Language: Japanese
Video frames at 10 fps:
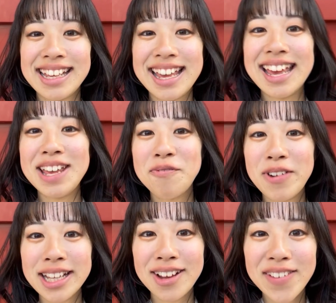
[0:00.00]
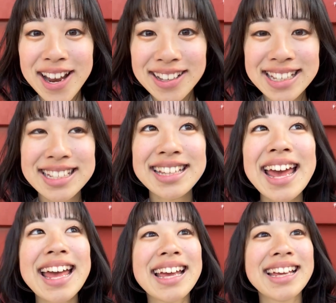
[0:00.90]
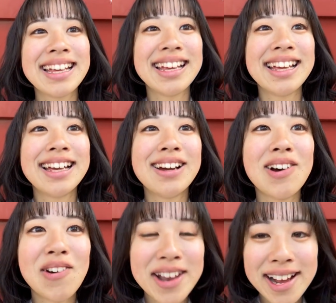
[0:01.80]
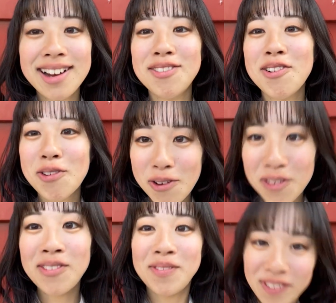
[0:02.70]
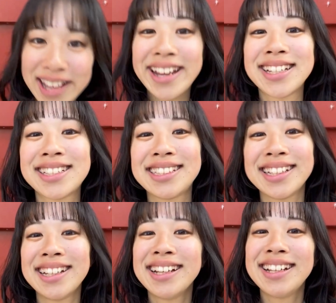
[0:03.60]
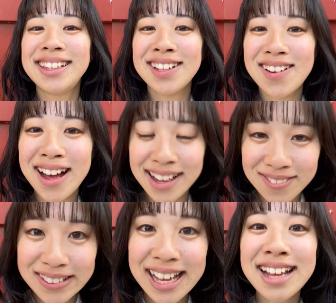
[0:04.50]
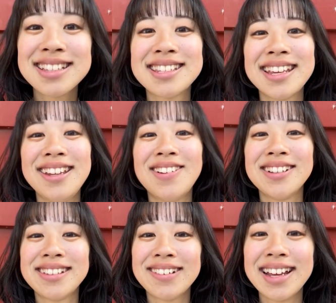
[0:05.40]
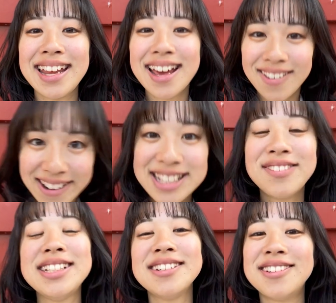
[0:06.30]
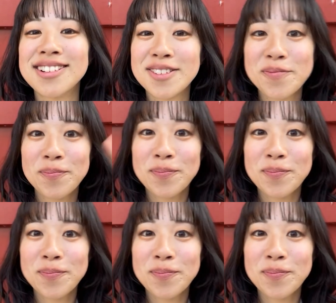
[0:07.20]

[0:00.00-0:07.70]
えー、いっぱい食べ歩きしてお腹も心もいっぱいですではまた次の動画でお会いしましょう